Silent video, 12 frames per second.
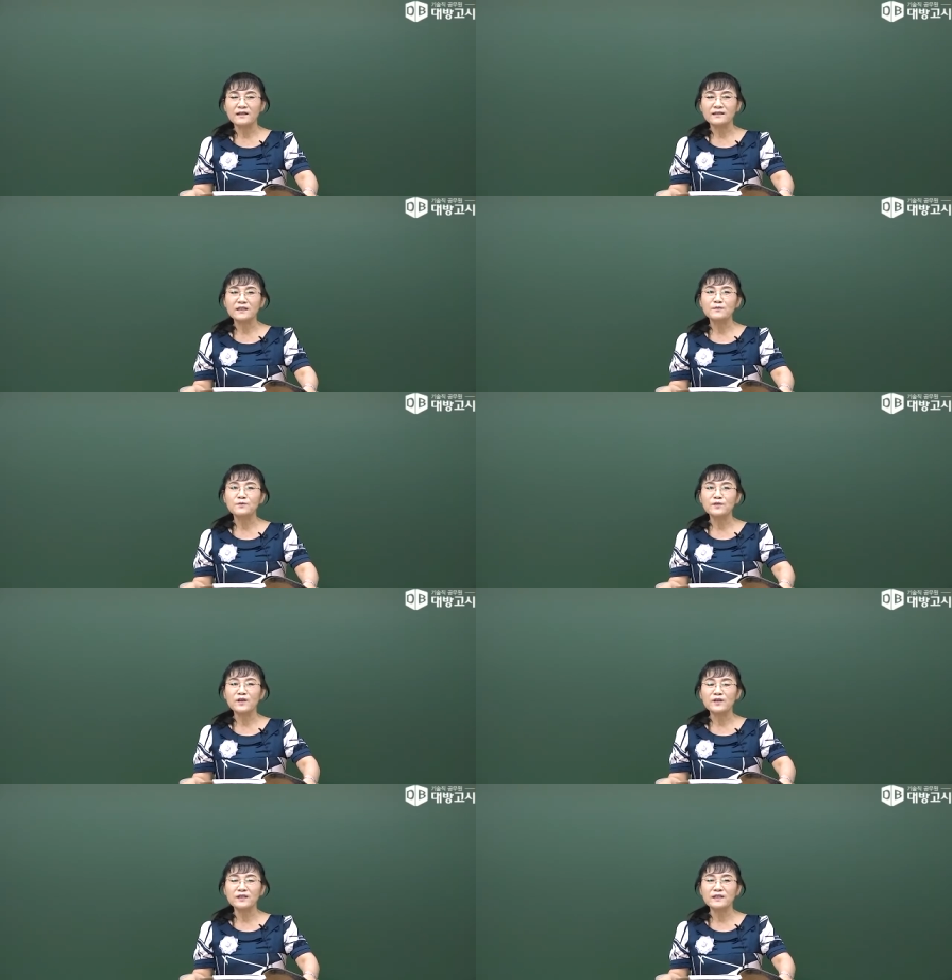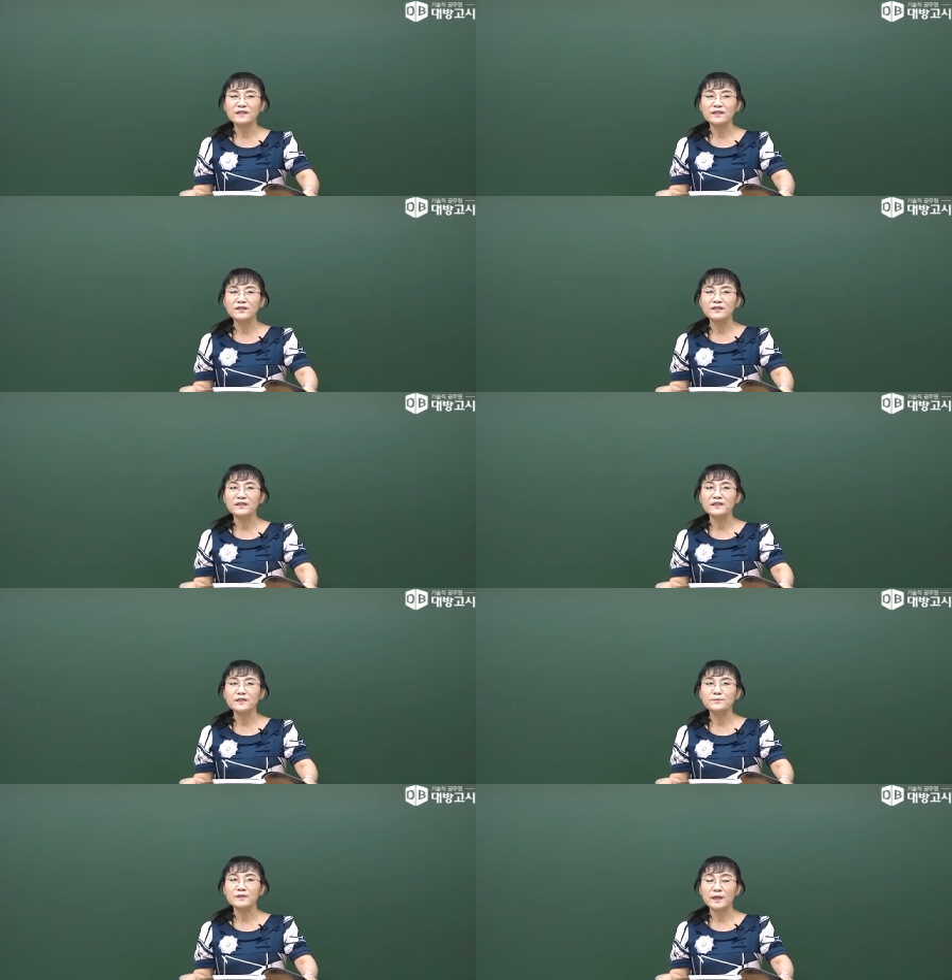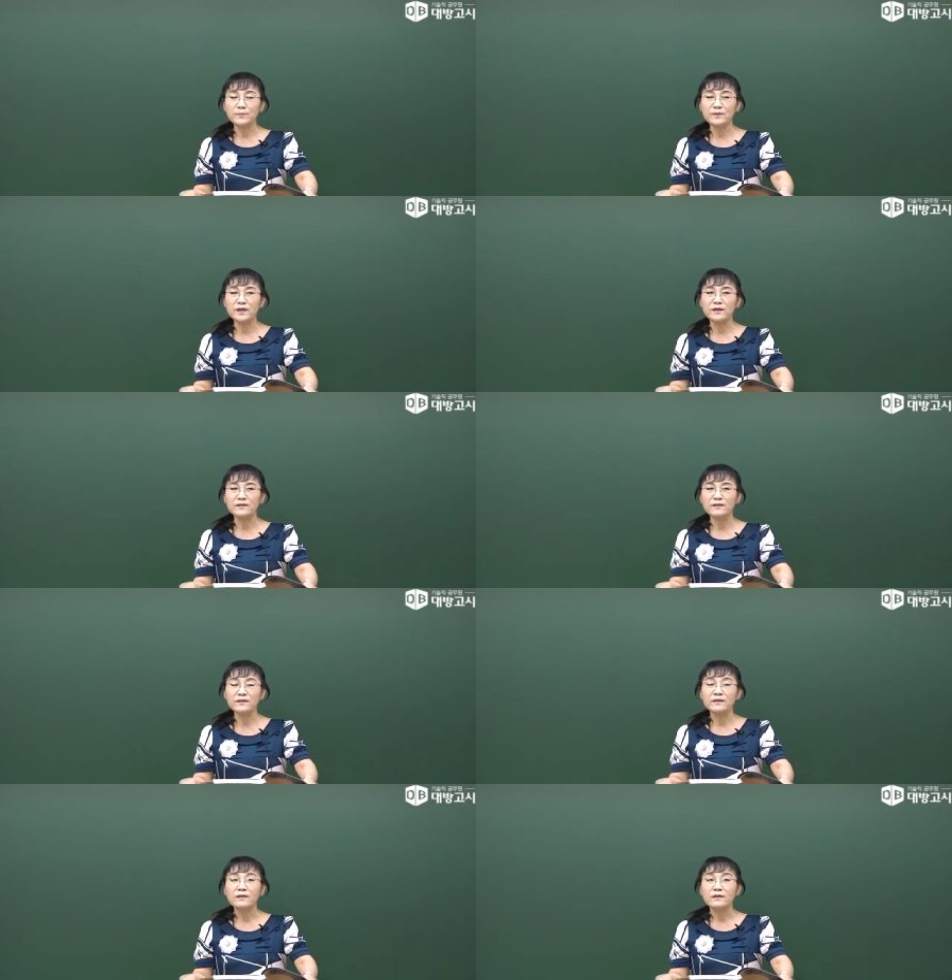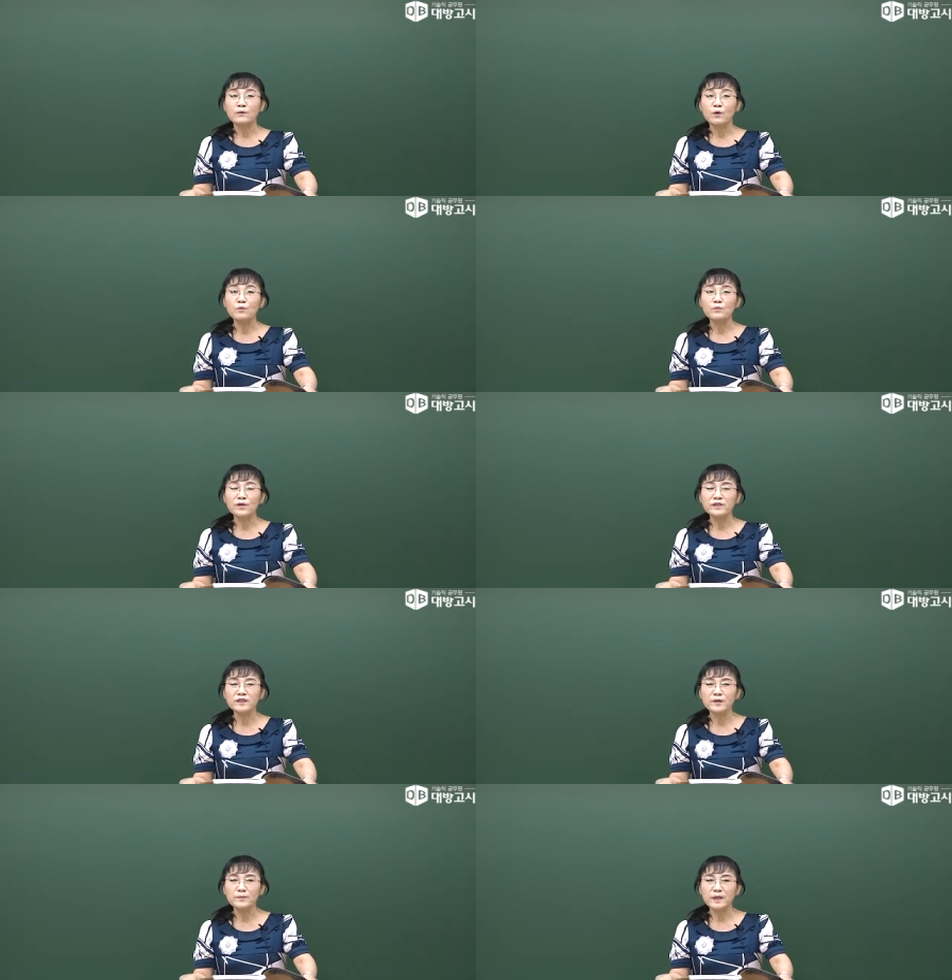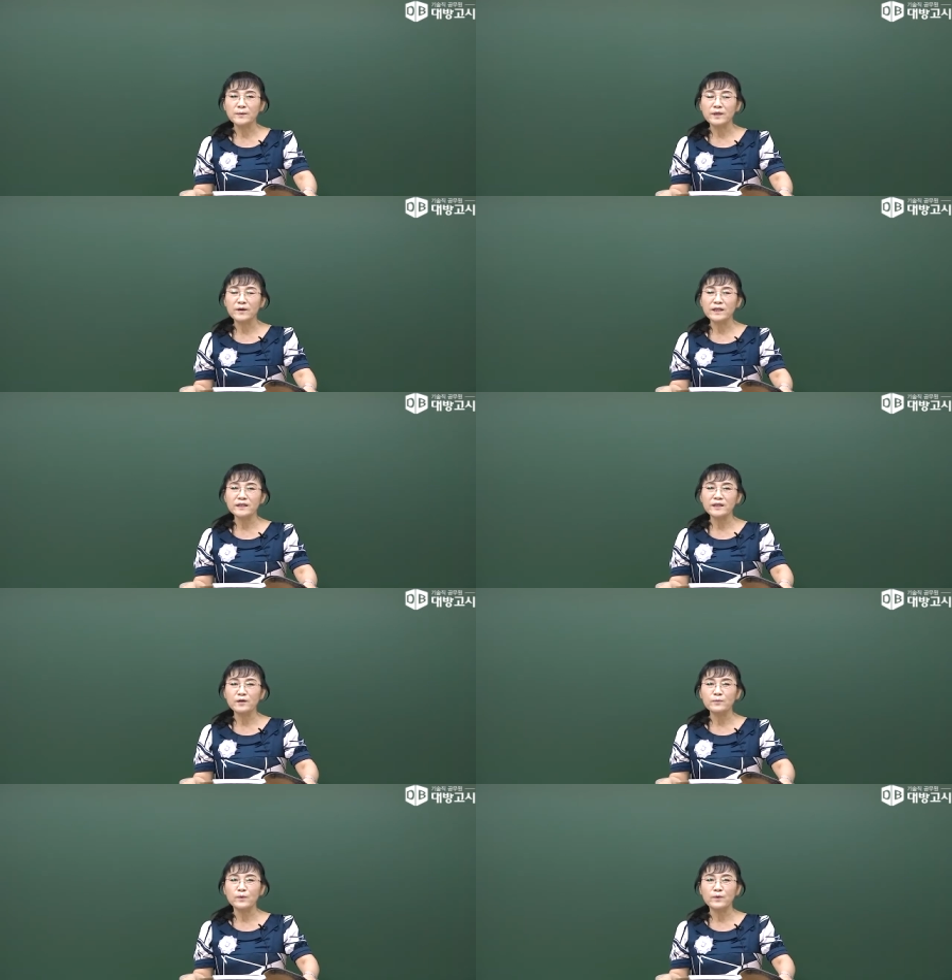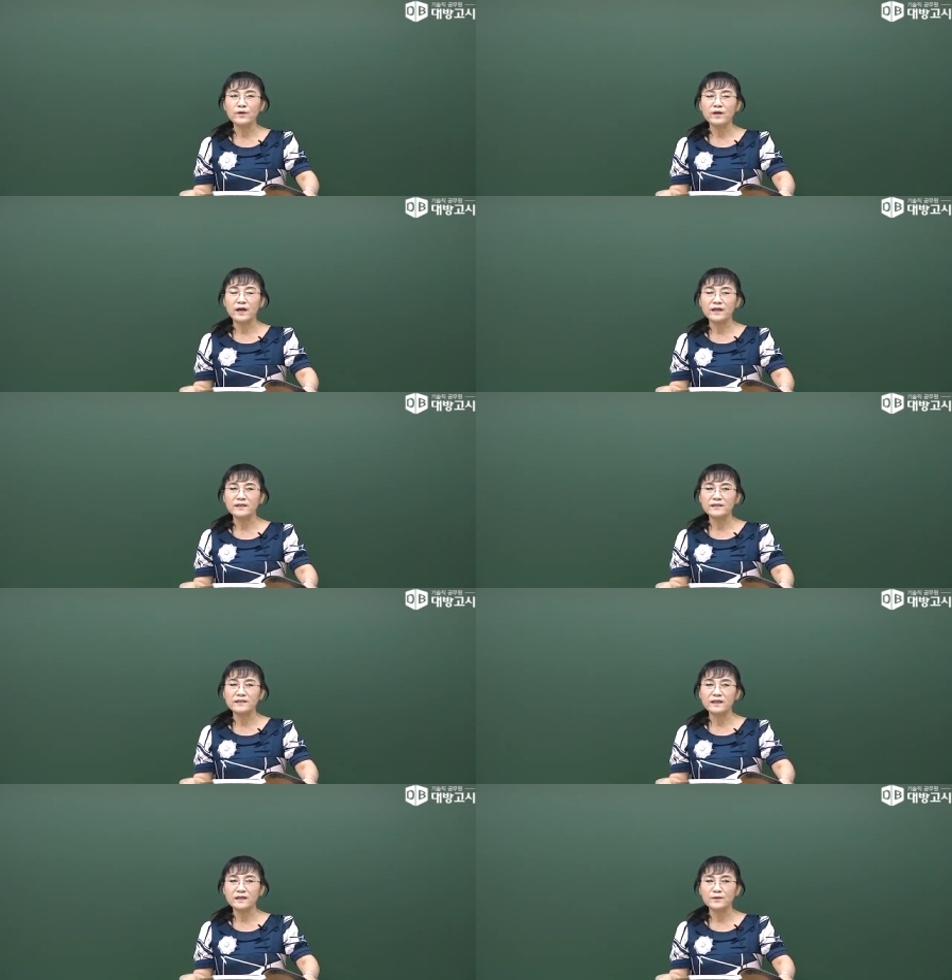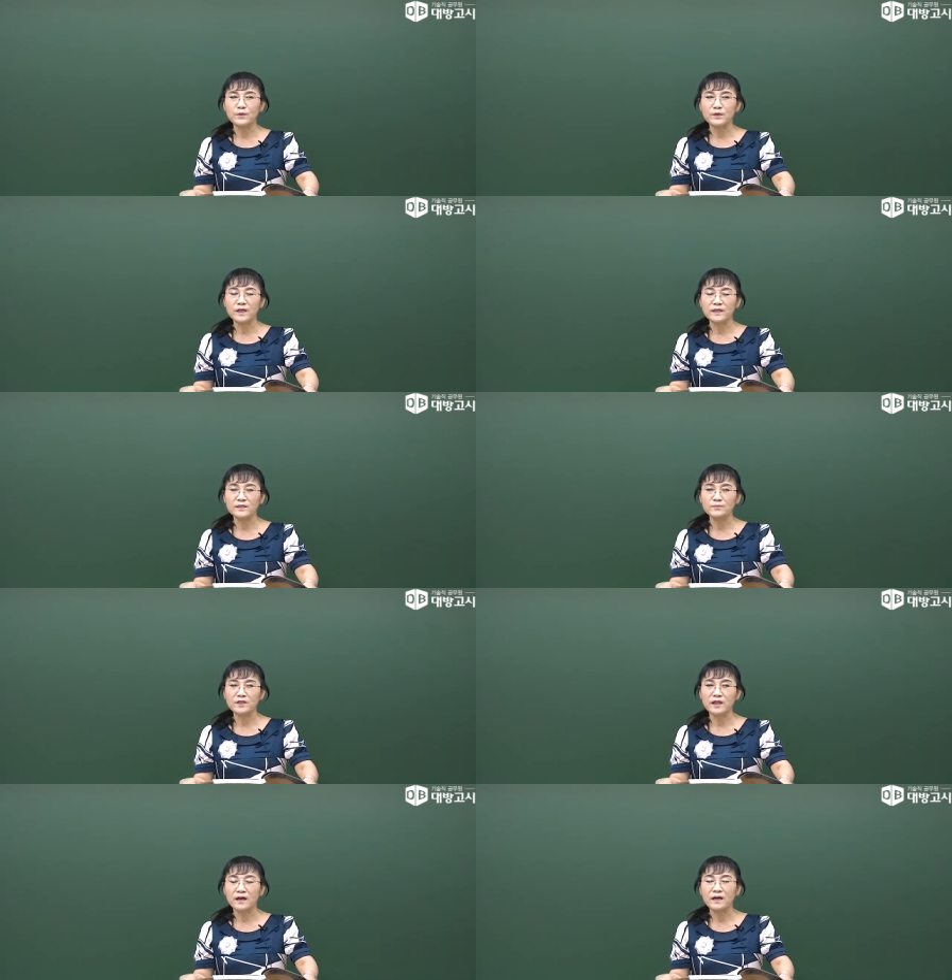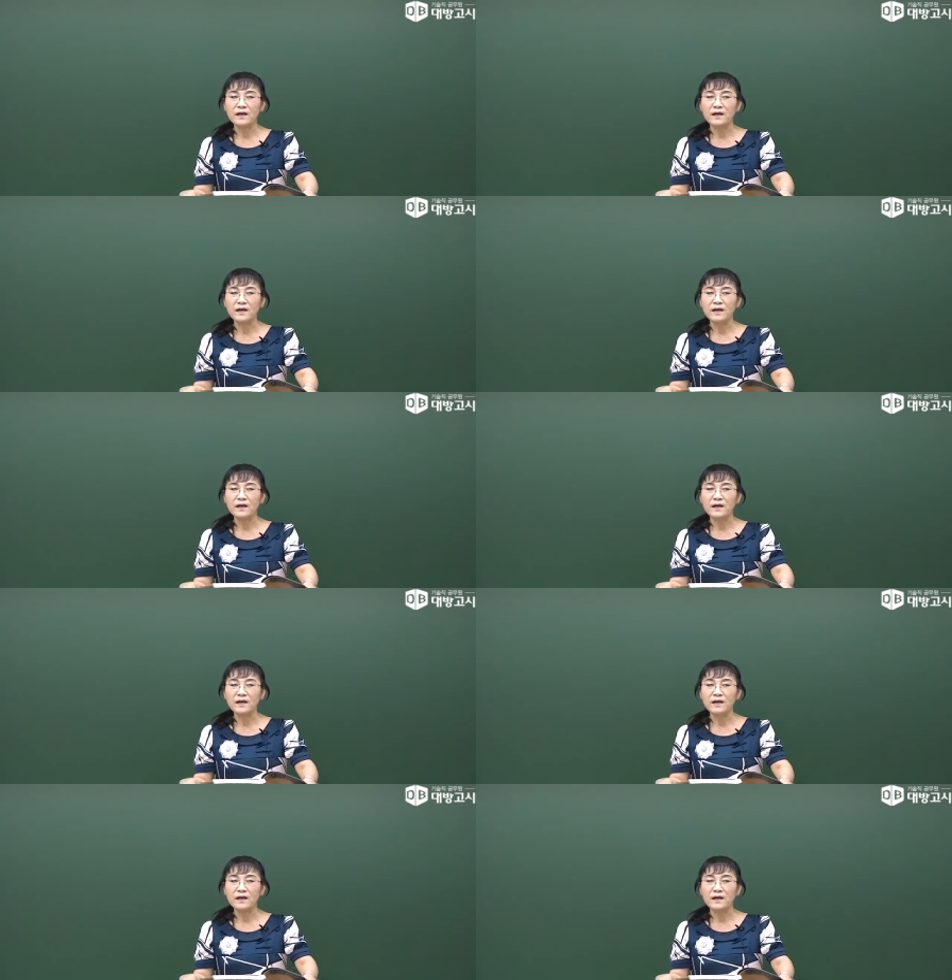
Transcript: 지금부터 2023년 공무원 시험 대비 환경보건 강의를 시작하도록 하겠습니다.